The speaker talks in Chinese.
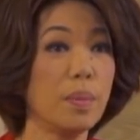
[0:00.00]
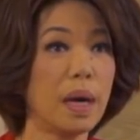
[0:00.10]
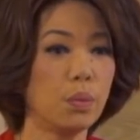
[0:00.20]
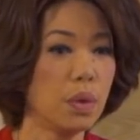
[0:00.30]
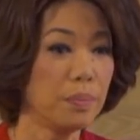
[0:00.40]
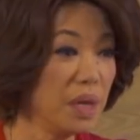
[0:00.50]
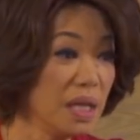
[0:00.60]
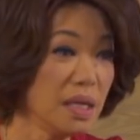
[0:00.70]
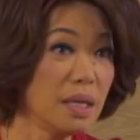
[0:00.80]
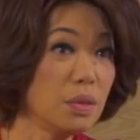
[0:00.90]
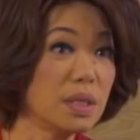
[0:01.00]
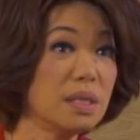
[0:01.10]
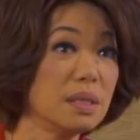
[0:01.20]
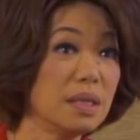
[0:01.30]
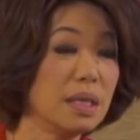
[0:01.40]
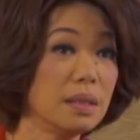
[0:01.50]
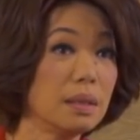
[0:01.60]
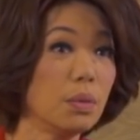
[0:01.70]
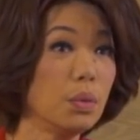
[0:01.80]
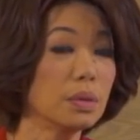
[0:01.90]
把握？明天四天
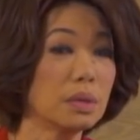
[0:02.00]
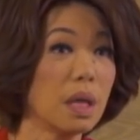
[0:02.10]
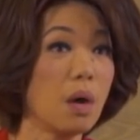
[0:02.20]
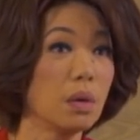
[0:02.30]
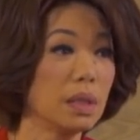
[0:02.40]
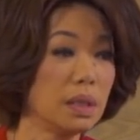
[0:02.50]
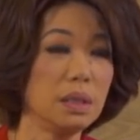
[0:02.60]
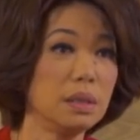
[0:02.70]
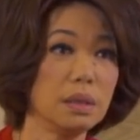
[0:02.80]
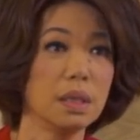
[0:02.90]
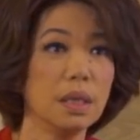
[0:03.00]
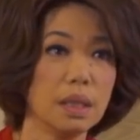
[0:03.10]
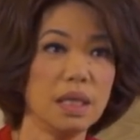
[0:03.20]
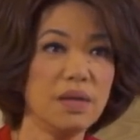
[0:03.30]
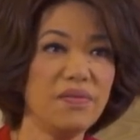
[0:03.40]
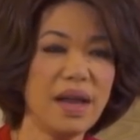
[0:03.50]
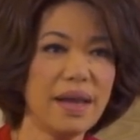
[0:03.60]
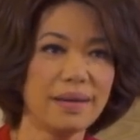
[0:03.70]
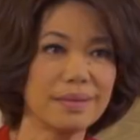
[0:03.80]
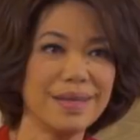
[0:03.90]
或到了。一翻
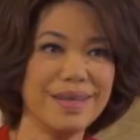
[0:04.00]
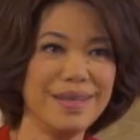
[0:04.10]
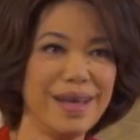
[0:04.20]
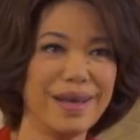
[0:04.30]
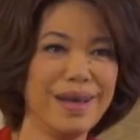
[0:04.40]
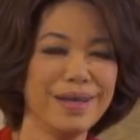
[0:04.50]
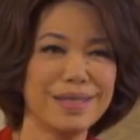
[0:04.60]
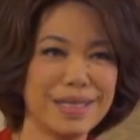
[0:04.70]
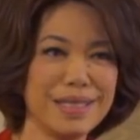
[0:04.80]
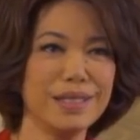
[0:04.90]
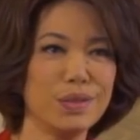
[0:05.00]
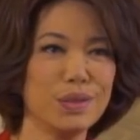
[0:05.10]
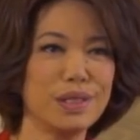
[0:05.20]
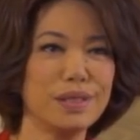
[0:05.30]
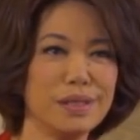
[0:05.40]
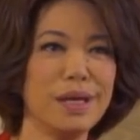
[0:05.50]
两瞪眼，是就是，